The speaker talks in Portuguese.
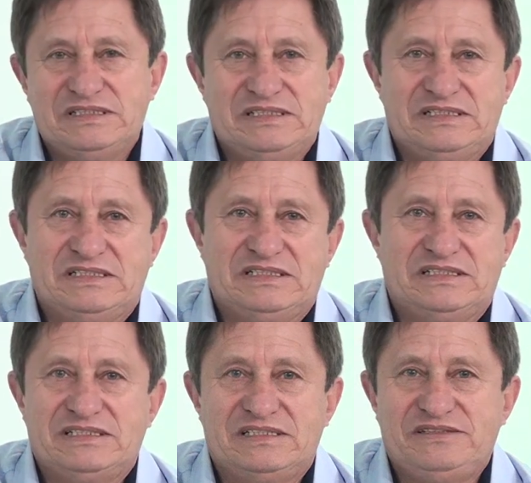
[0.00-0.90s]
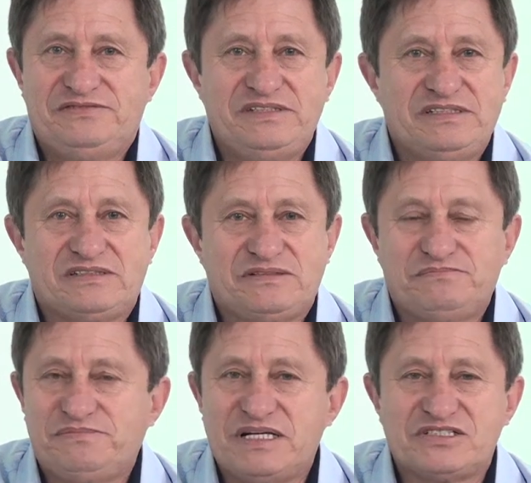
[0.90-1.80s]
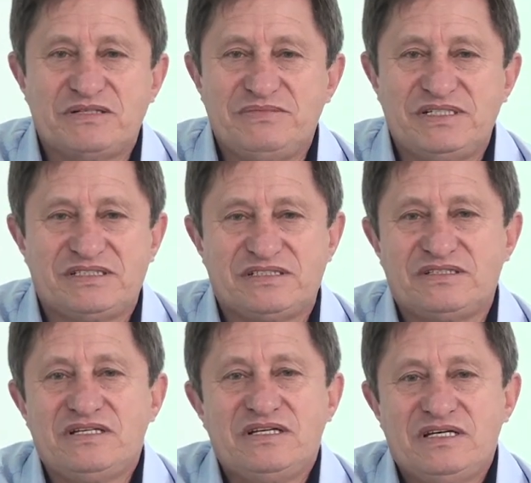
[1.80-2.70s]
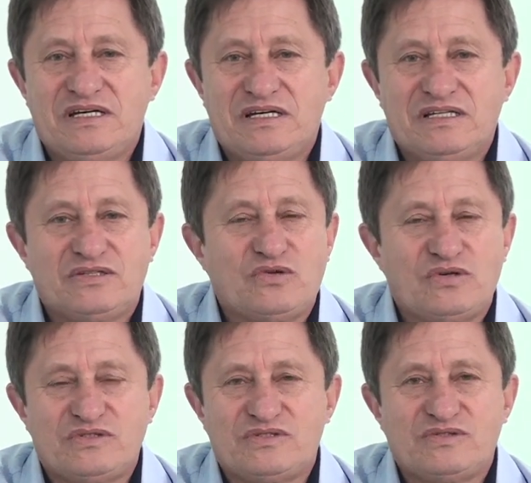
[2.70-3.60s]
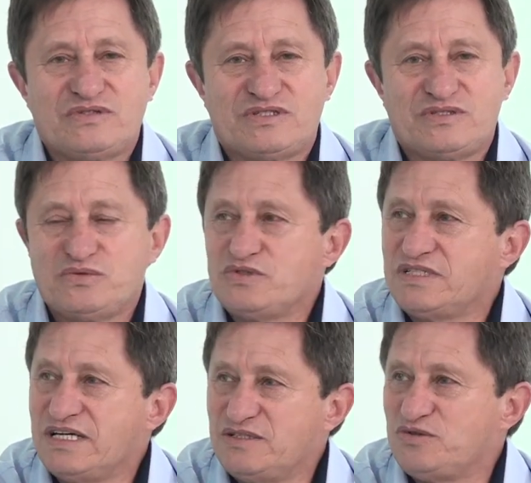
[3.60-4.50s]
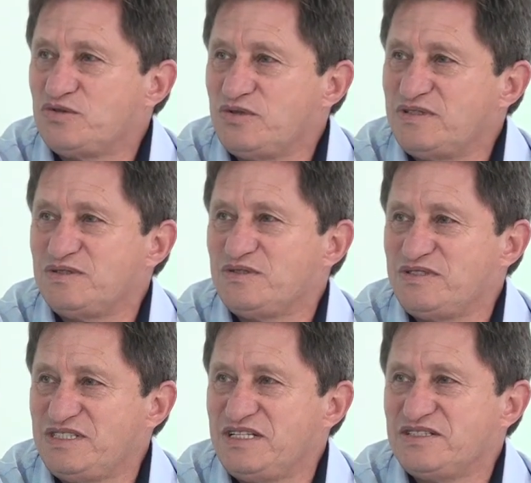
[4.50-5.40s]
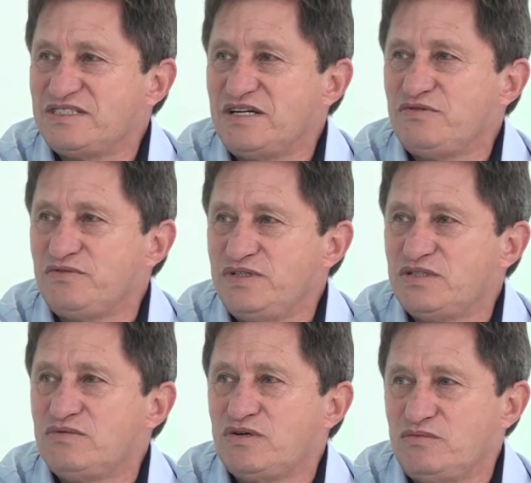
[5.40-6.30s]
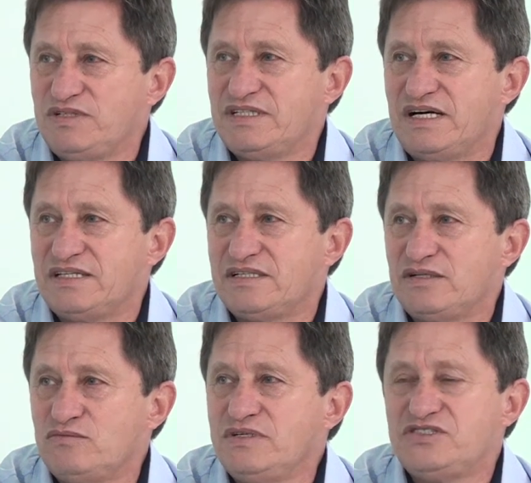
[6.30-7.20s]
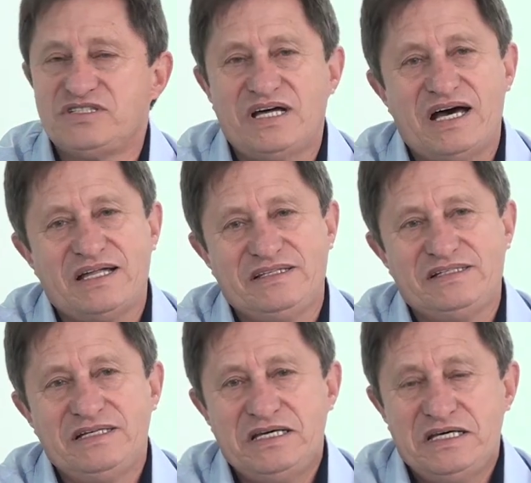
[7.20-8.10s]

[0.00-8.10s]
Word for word: ah, enfim, praticamente todos os, os, anos ou todos os dias a gente está envolvido com a comunidade, com é alguma entidade.